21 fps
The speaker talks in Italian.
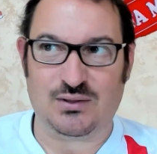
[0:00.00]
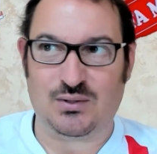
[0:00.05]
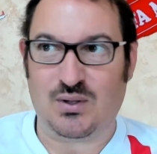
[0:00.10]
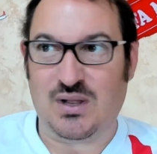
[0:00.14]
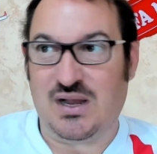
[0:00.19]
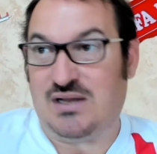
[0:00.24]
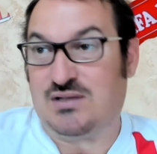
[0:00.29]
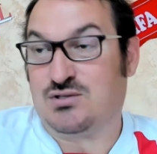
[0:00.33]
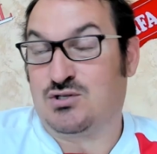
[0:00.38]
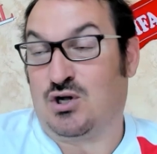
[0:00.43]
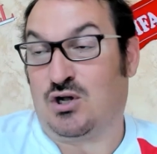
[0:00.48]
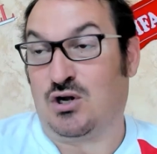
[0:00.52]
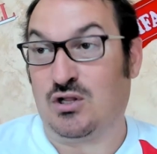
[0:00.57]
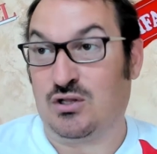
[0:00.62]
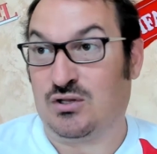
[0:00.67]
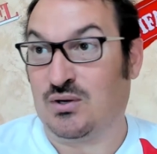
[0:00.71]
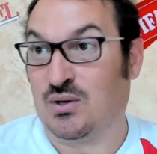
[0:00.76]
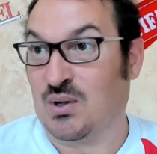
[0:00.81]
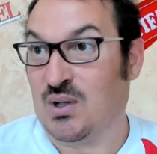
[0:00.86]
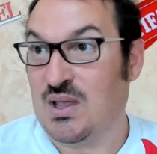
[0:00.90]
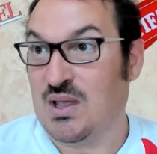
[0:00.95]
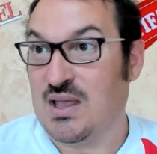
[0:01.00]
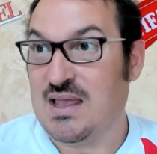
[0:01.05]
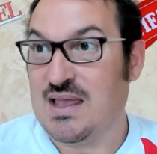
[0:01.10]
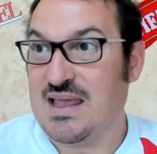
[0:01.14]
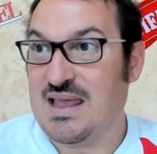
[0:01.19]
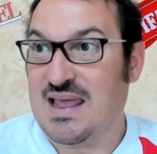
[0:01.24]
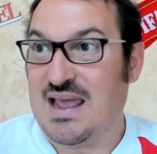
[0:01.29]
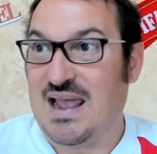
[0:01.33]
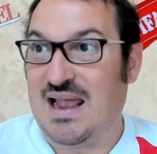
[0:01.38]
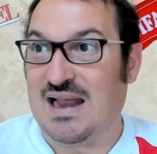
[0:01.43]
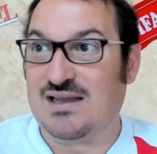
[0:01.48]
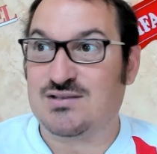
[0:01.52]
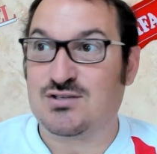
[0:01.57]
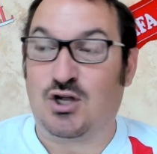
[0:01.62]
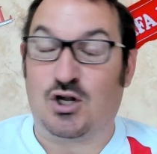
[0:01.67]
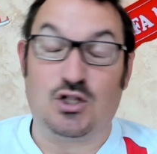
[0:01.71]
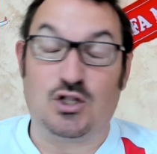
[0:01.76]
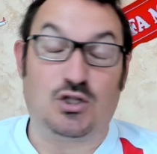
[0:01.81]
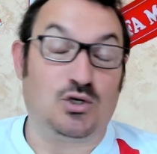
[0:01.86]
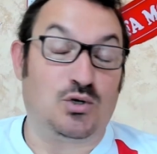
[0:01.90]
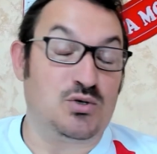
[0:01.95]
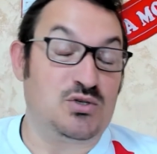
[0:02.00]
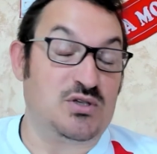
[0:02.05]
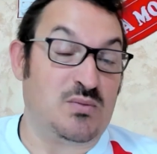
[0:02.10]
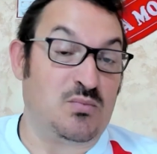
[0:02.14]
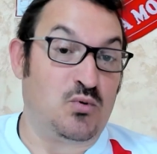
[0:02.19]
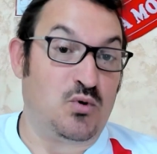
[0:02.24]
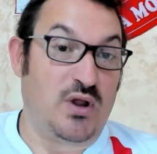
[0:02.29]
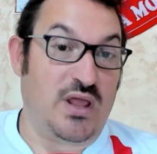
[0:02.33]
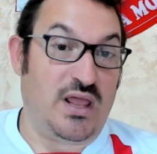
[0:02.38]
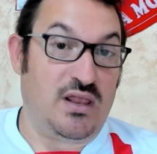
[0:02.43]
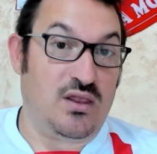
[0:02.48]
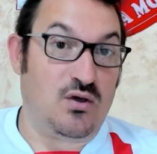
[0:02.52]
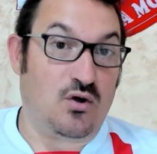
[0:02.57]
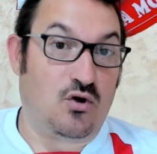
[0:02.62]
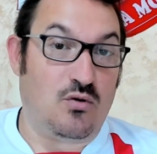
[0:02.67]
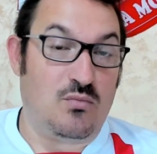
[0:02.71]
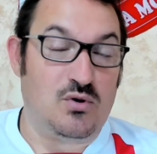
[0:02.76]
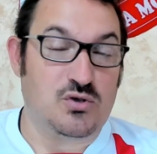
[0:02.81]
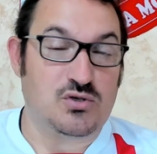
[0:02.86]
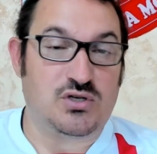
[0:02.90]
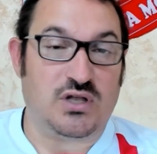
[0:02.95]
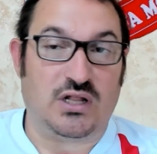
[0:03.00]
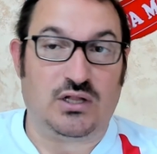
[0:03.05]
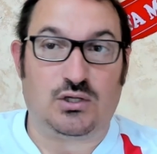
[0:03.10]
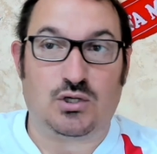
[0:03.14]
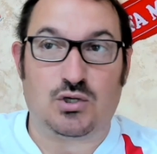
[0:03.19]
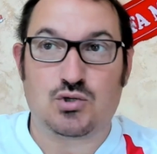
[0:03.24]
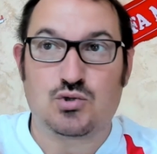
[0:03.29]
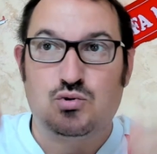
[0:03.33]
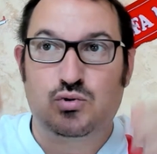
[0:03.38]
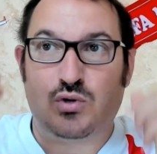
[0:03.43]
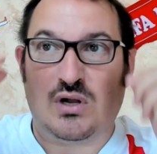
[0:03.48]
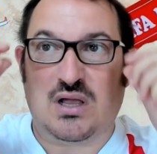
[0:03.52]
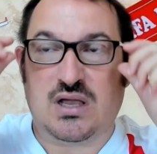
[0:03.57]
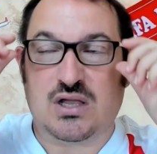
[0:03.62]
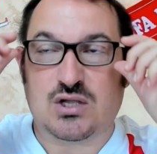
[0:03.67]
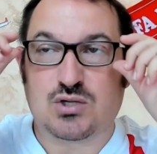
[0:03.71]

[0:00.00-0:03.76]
È il solito, è il solito José Mourinho, come ho scritto sul,